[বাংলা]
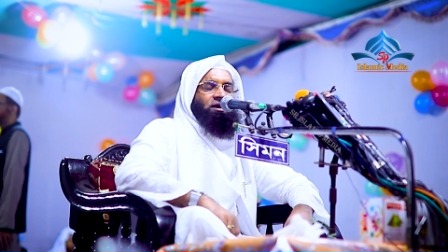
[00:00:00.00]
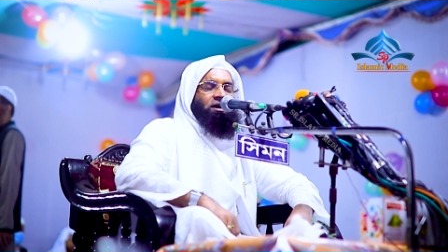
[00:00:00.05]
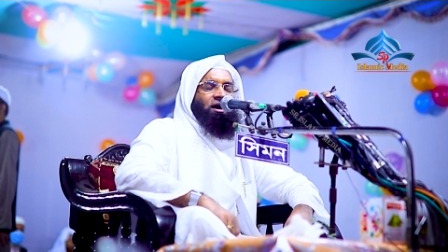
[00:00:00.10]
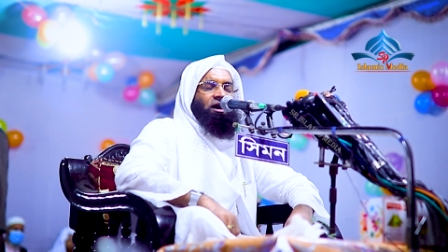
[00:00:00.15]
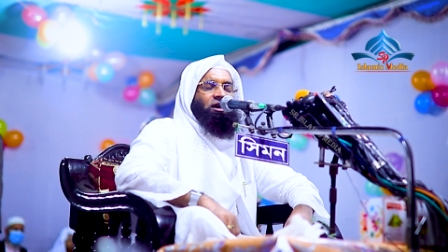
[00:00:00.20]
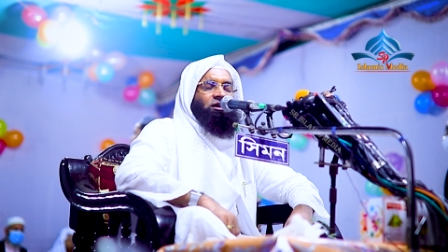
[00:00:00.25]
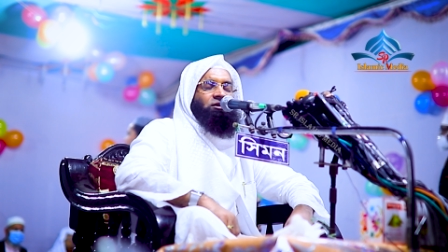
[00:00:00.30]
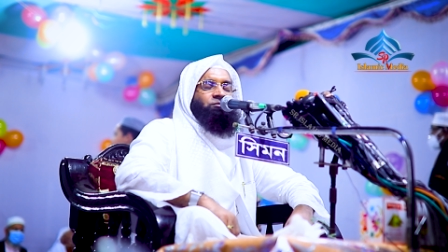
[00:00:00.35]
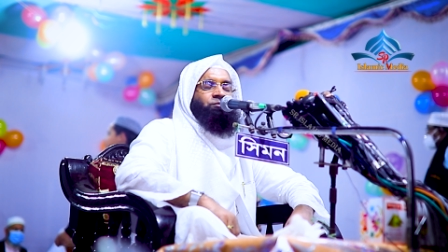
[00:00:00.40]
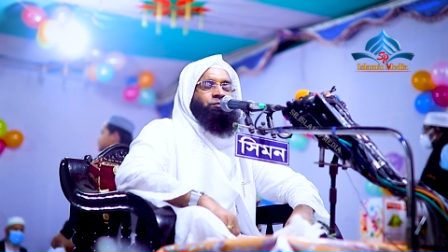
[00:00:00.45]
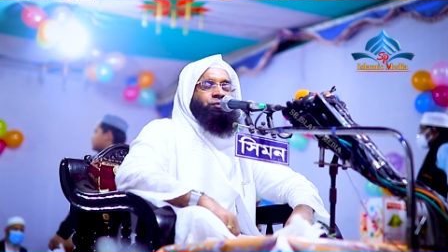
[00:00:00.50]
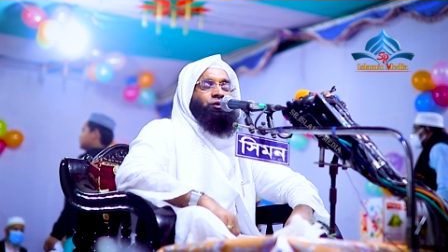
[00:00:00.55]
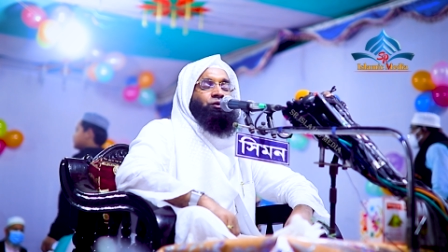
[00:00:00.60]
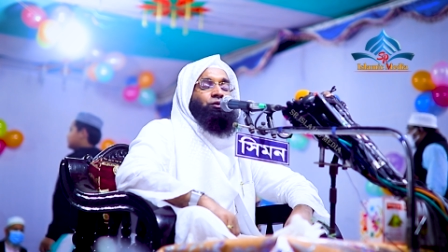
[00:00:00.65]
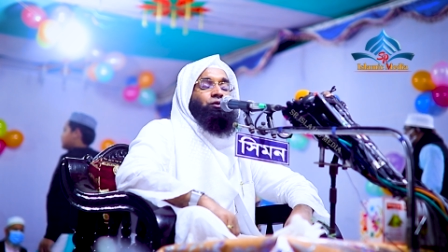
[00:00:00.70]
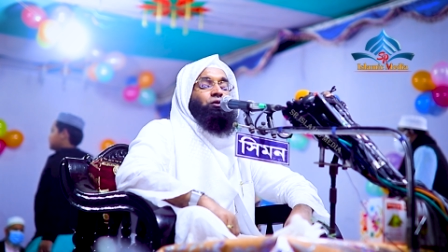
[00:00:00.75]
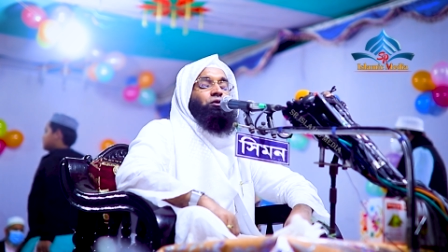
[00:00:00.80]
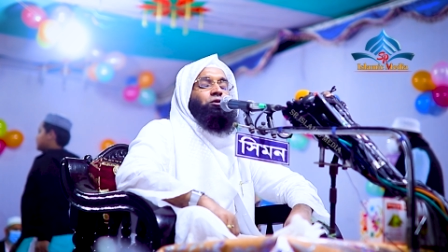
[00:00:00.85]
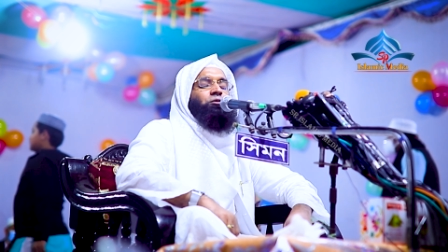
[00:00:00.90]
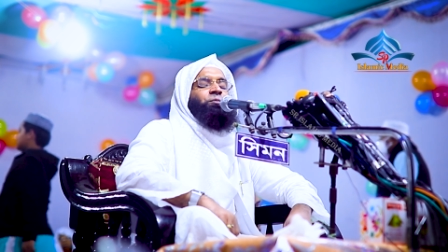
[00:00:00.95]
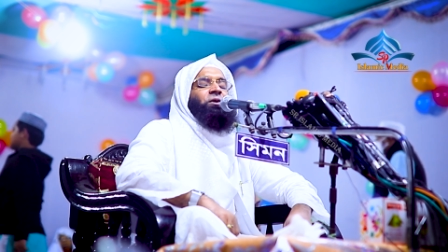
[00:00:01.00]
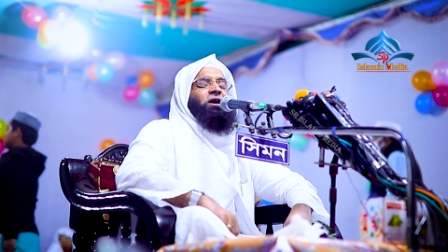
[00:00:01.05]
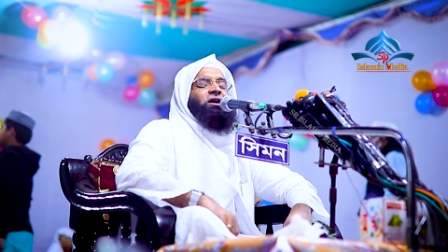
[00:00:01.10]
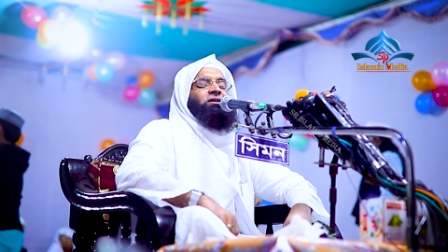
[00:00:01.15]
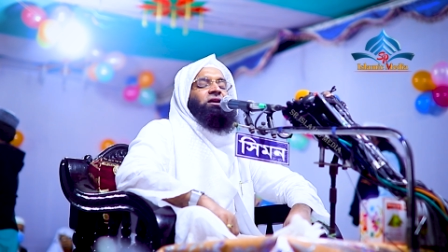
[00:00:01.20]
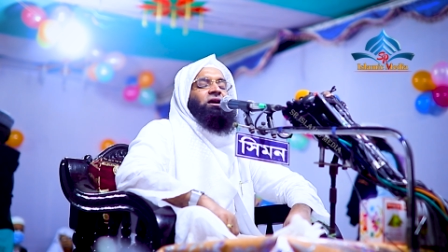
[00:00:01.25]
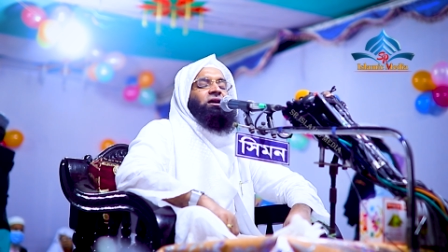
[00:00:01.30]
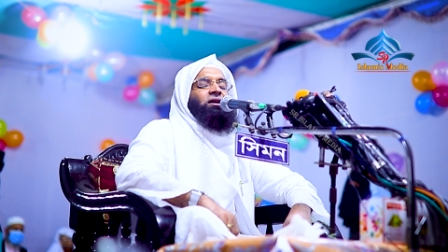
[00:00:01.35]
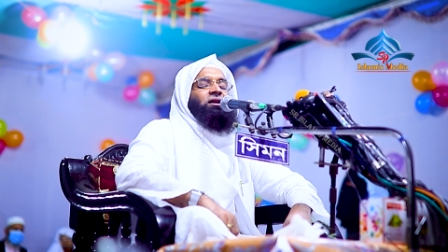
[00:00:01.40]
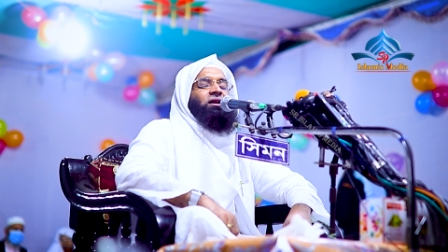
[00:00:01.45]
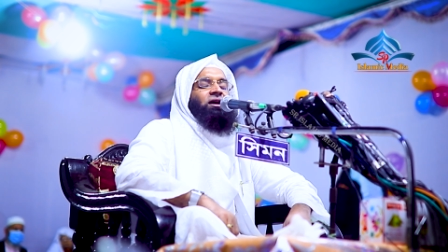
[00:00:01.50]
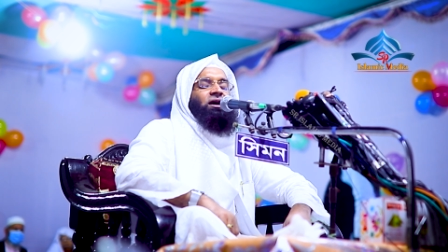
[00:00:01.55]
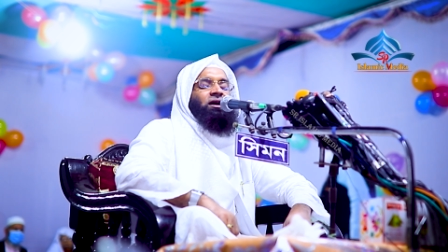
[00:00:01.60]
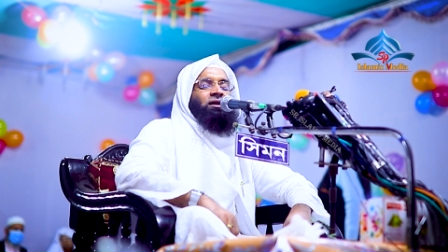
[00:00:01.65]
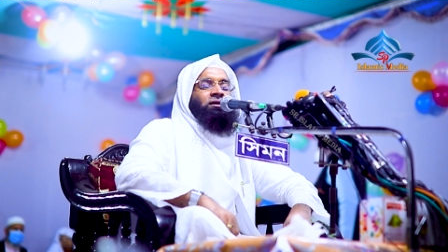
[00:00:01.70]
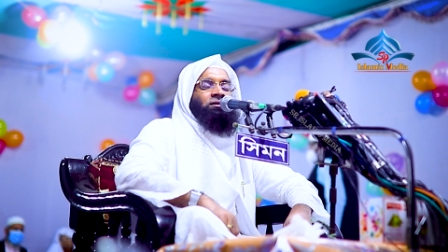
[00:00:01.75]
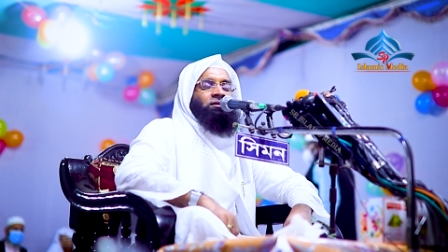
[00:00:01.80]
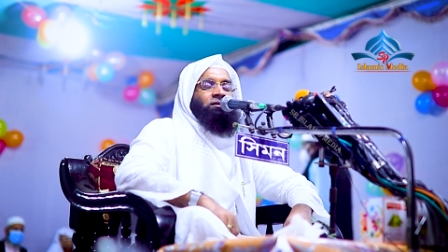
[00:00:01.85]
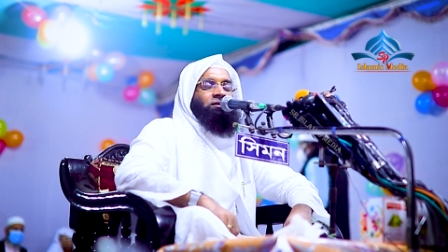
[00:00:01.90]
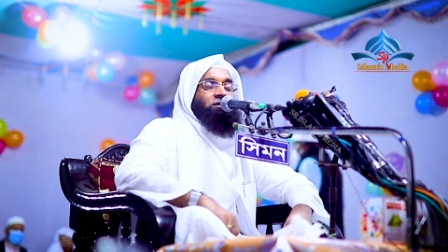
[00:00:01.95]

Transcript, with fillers: গাইড বুক পাঠাইলেন